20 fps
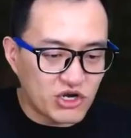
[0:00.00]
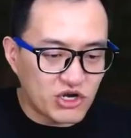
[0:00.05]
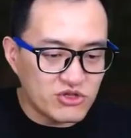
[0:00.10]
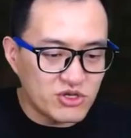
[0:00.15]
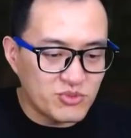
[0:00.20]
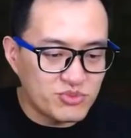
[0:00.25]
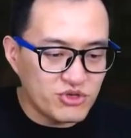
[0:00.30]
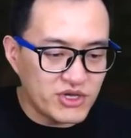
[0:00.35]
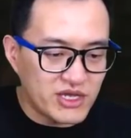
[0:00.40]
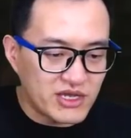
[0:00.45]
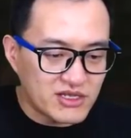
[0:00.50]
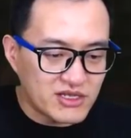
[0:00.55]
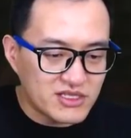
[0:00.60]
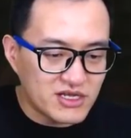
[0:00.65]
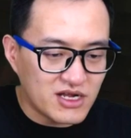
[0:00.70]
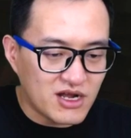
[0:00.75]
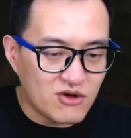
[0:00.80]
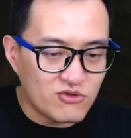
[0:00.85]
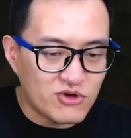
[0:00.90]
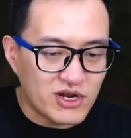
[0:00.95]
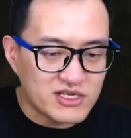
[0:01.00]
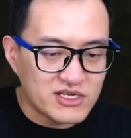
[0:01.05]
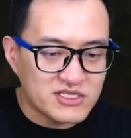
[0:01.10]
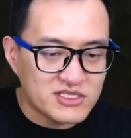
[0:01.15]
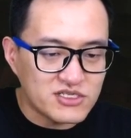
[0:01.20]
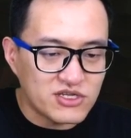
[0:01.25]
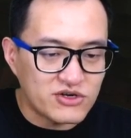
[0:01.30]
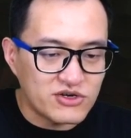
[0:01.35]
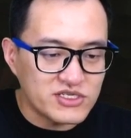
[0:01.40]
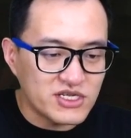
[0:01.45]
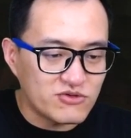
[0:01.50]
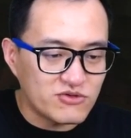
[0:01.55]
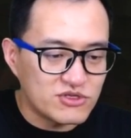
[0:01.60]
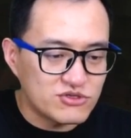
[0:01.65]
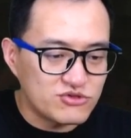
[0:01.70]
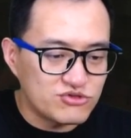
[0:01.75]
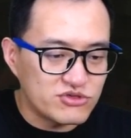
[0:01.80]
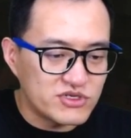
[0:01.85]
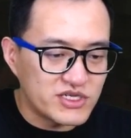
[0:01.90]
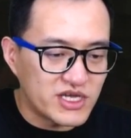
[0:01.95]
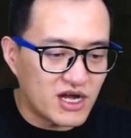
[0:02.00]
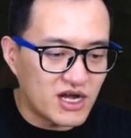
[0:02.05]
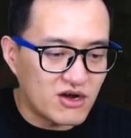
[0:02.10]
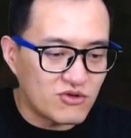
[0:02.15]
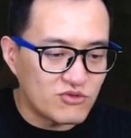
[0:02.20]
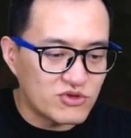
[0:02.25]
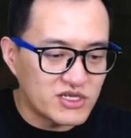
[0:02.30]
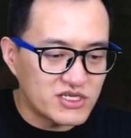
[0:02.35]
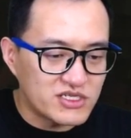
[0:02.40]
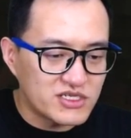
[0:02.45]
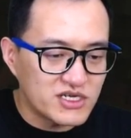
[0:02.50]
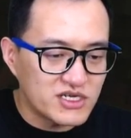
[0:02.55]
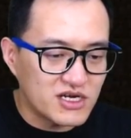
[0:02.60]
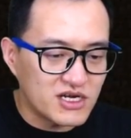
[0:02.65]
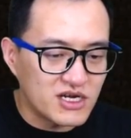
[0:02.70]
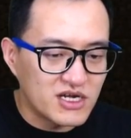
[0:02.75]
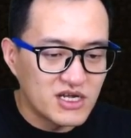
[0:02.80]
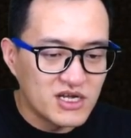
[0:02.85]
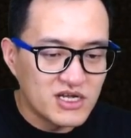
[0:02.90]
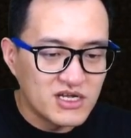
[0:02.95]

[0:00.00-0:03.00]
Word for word: 的不对。等下我来调一下我的距离啊，我的这个。